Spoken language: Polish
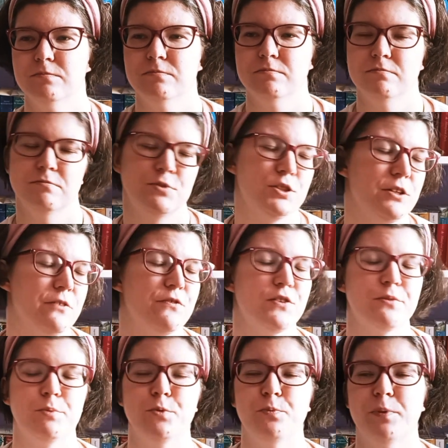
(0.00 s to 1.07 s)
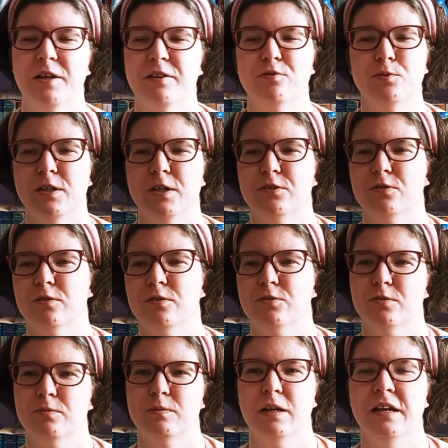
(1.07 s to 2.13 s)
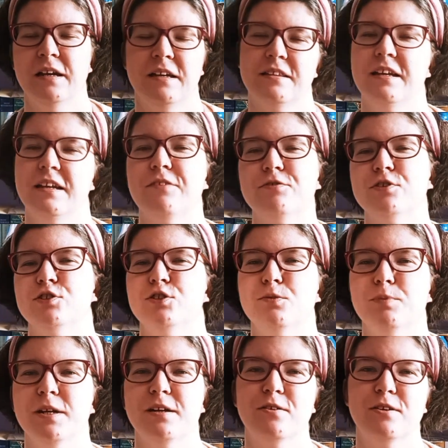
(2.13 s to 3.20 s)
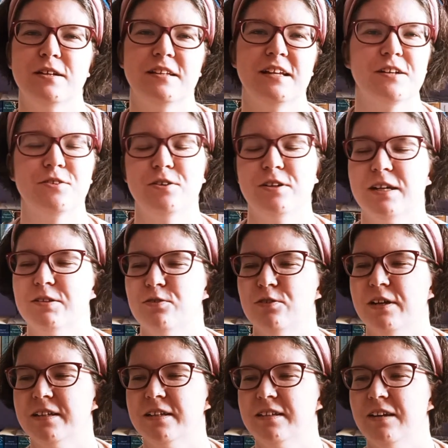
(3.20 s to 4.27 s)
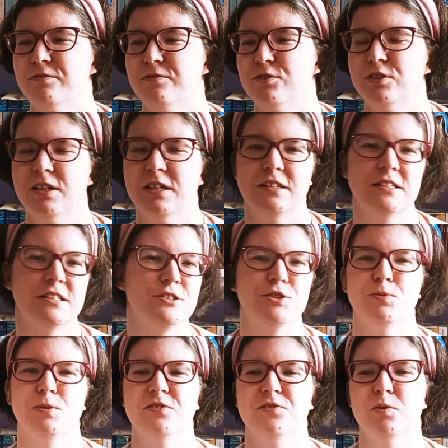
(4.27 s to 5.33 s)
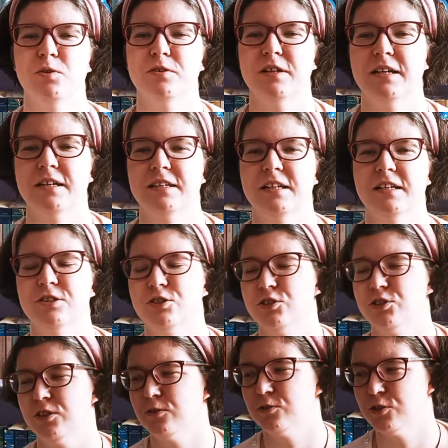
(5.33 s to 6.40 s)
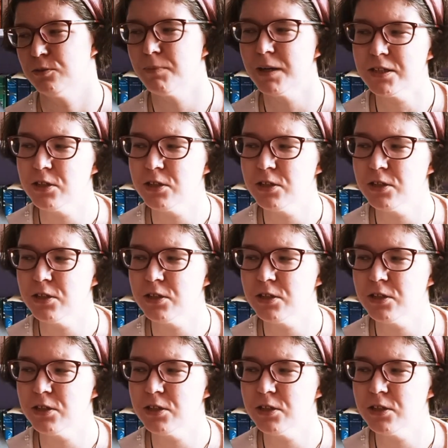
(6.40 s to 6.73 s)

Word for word: się współpracuje, to, to trafić dobrego redaktora to jak trafić na, na żyłę złota i należy się go trzymać.